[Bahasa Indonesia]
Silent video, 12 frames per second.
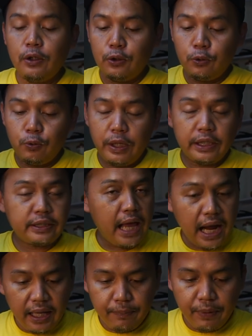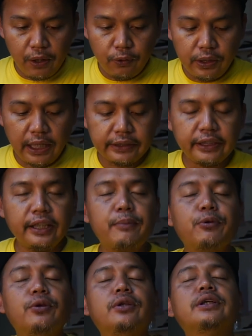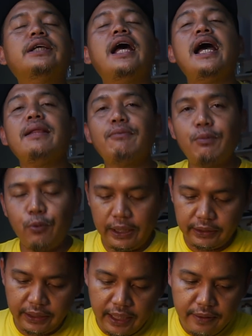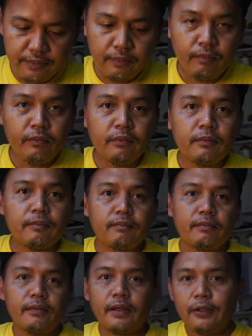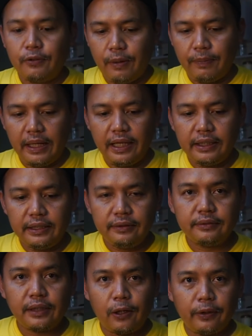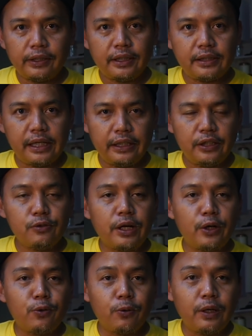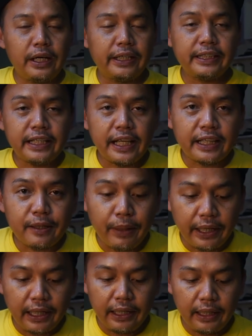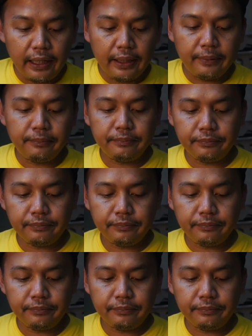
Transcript: sudah sangat bagus hasilnya pun sangat memuaskan siapa lagi kalau kita tanya durian unggulan kita yang terbaik adalah